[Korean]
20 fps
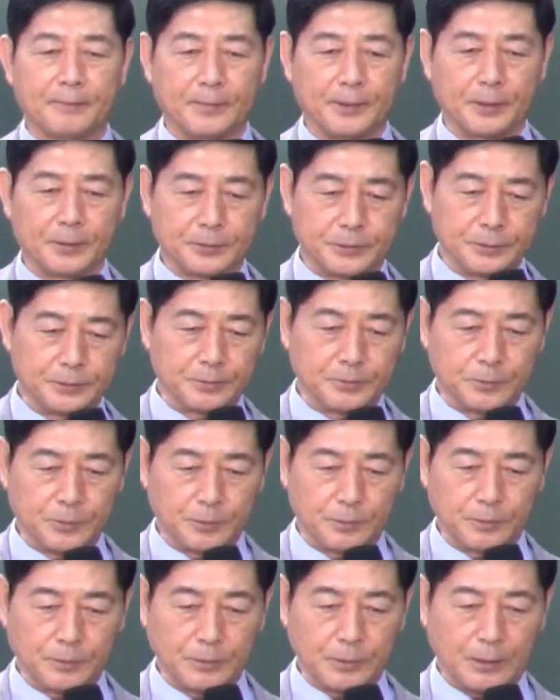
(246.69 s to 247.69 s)

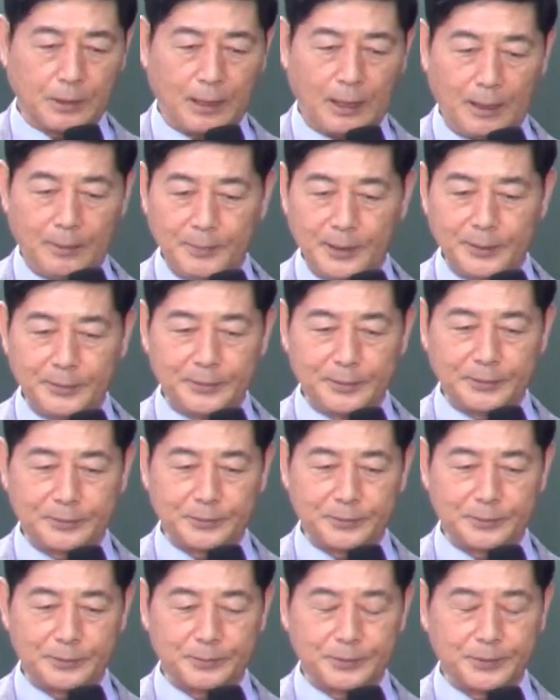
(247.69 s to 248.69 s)
예수님도 까만
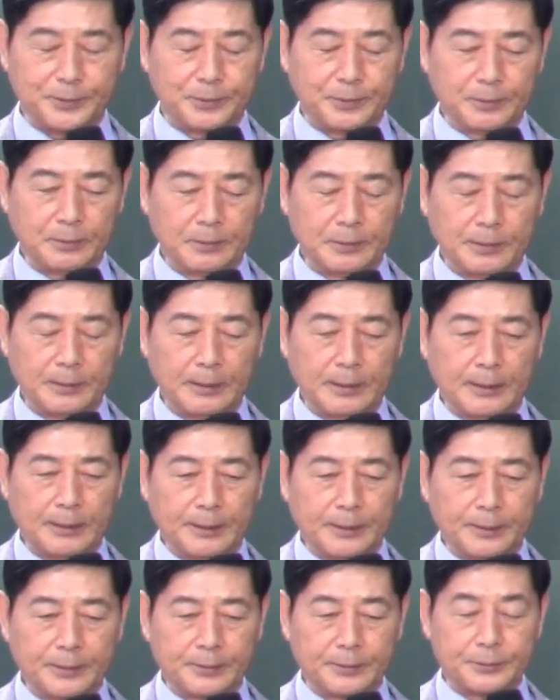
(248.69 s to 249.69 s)
예수님이고
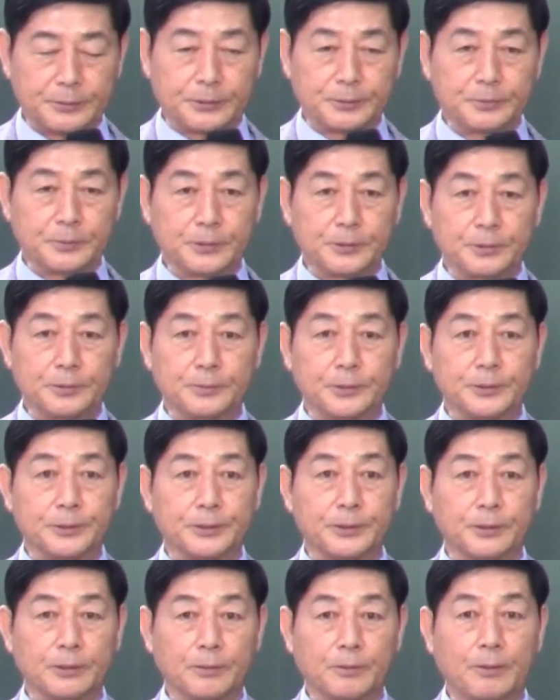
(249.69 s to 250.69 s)
또 심지어는
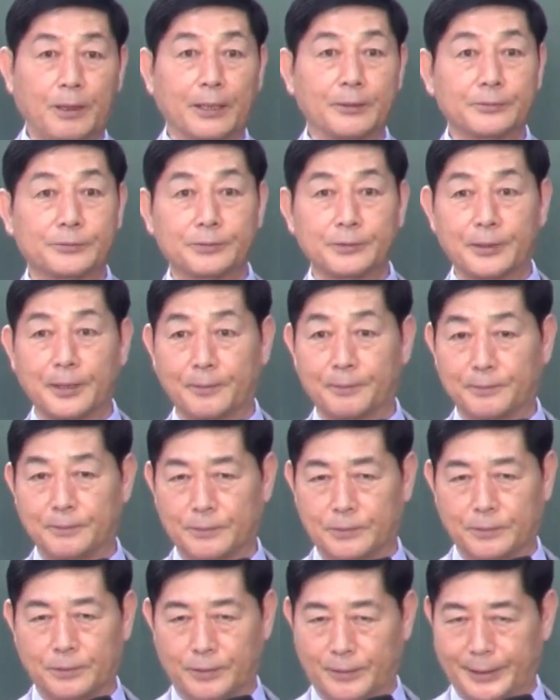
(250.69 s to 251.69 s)
뭐지요? 관 속에
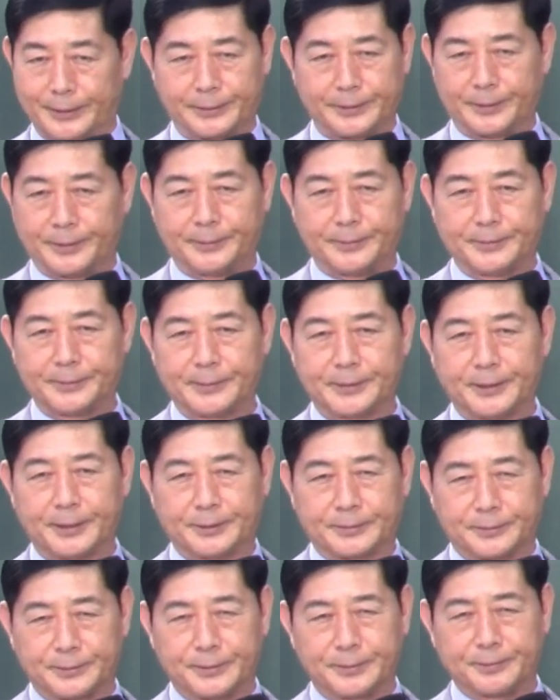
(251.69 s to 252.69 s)
넣어놨어요.
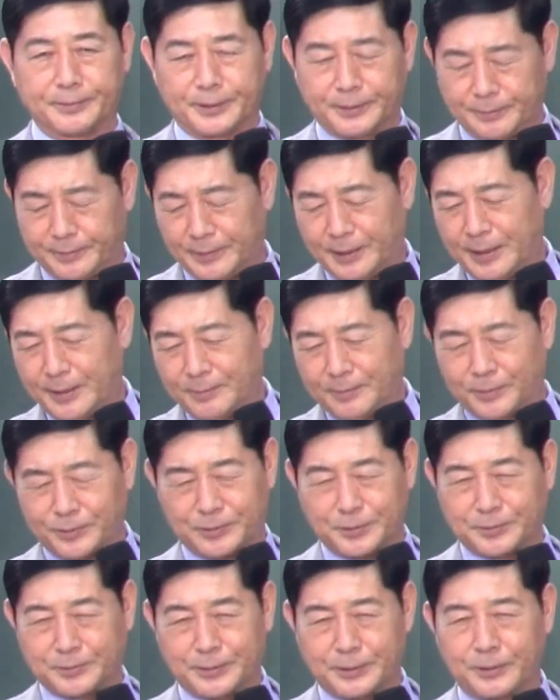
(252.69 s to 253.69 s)
예수님 그
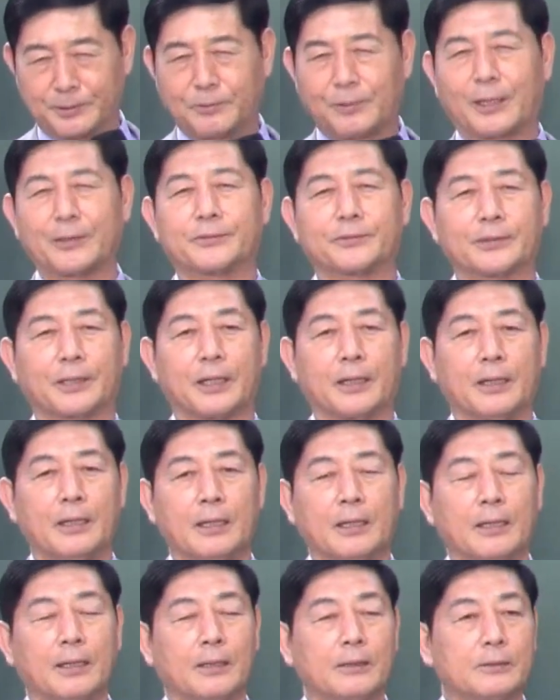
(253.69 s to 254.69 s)
모습을 관 속에
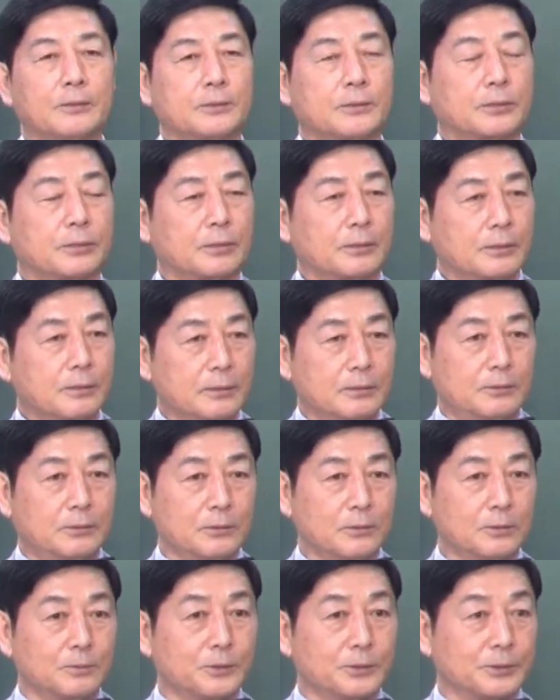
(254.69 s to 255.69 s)

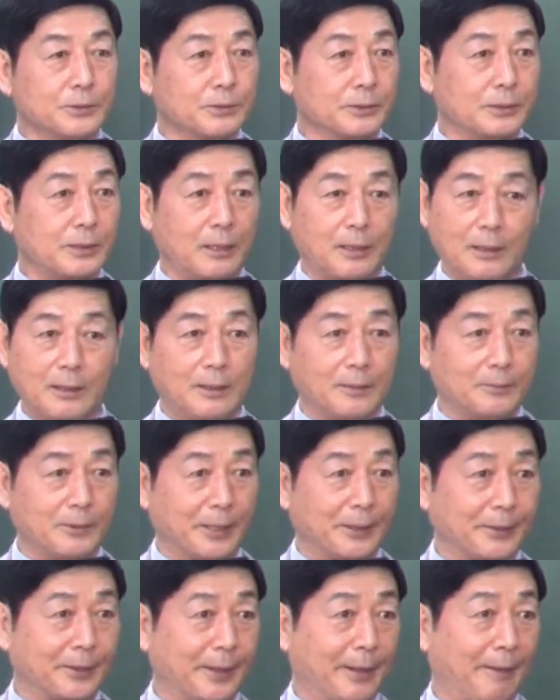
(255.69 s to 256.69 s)
절대로 뭐지요? 살아남으면
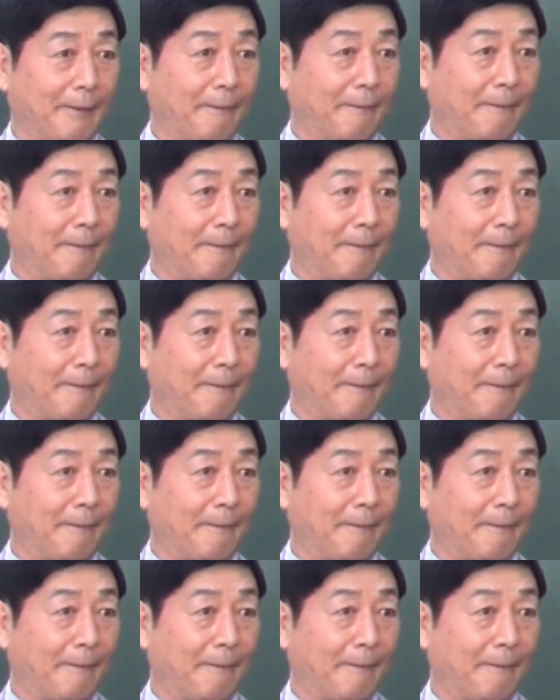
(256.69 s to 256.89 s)
안 돼.